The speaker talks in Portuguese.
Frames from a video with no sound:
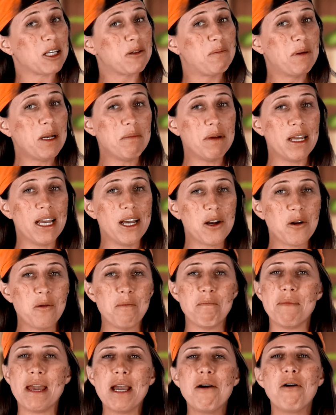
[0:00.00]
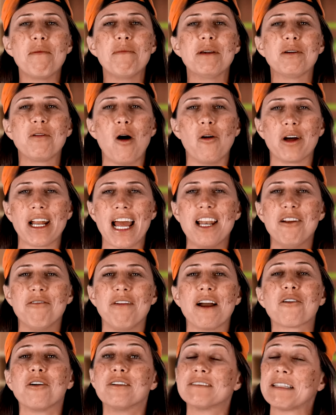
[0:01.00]
Mas primeiro, meu amigo
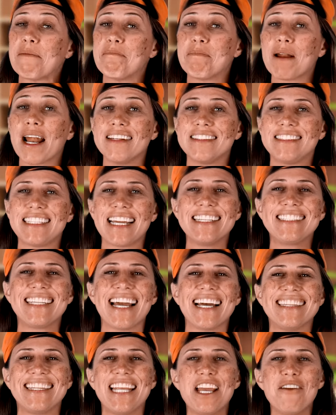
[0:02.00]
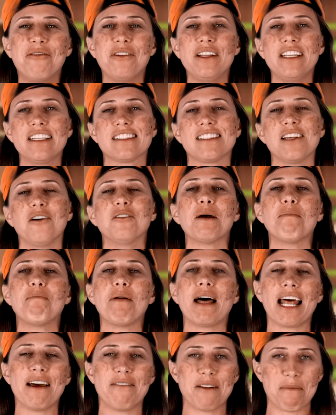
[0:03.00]
Aurélio vai contar pra gente a definição da
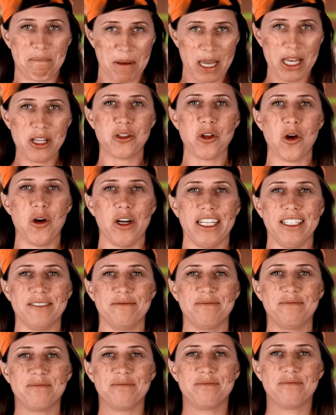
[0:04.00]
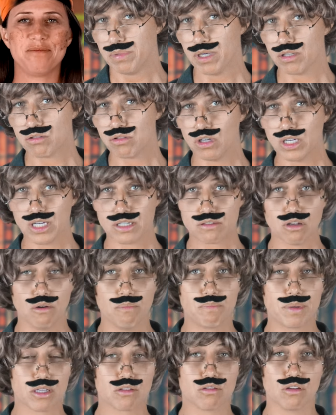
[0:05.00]
palavra persona. Personas
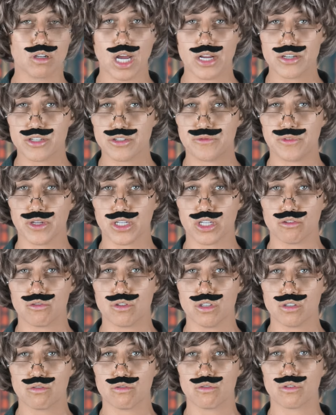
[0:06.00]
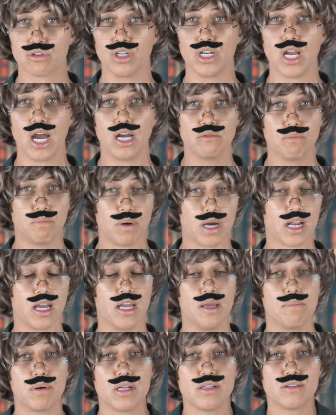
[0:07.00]
são personagens fictícios criados para
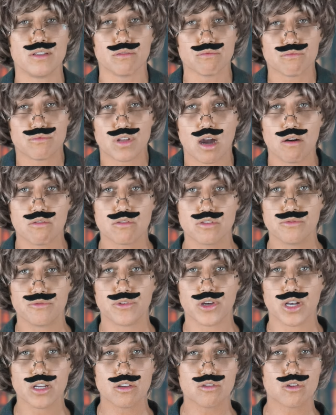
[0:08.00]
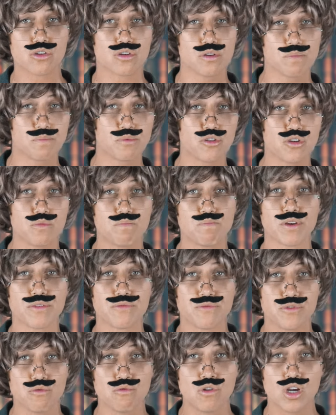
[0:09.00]
representar os diferentes tipos de
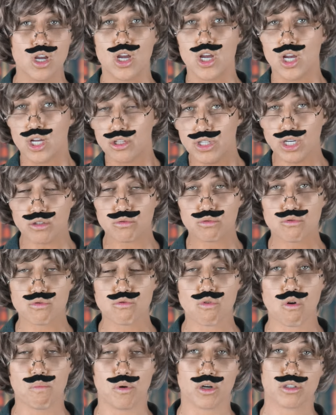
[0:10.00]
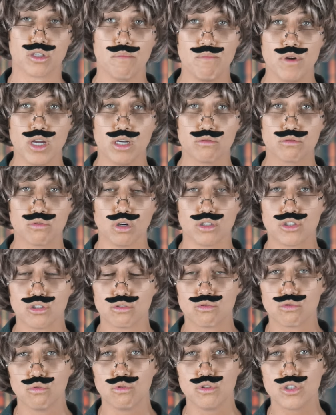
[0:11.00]
perfil dentro de um comportamento,
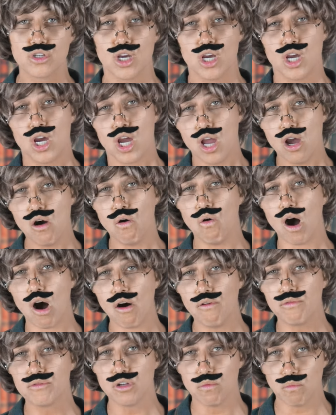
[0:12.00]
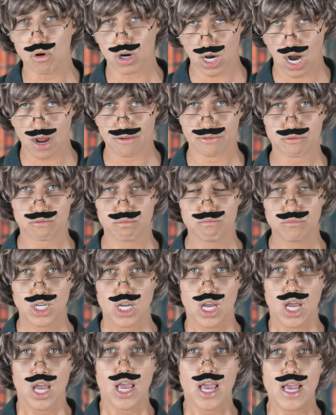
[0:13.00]
atitude e o alvo demográfico.
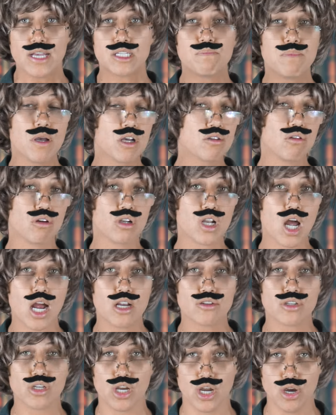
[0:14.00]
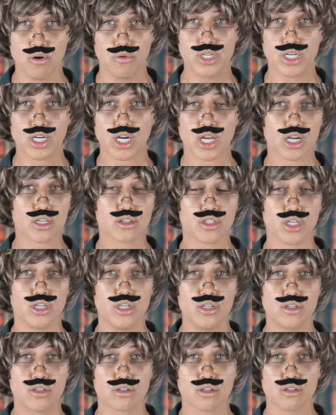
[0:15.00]
Esse personagem reúne
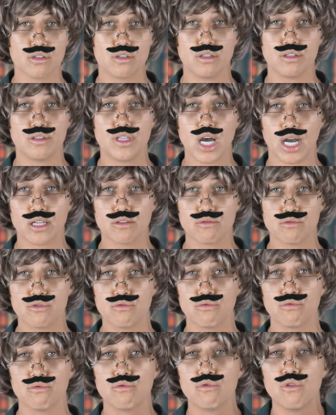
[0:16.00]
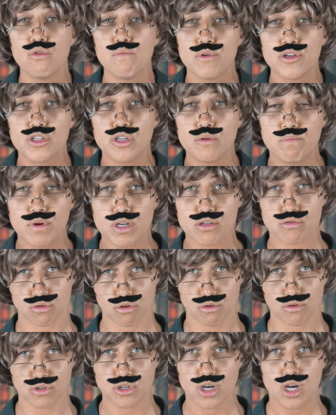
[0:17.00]
características e dados de um grupo de
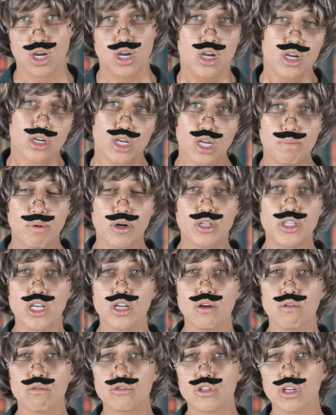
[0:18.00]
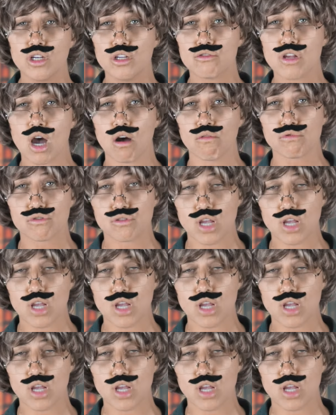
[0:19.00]
pessoas que poderiam utilizar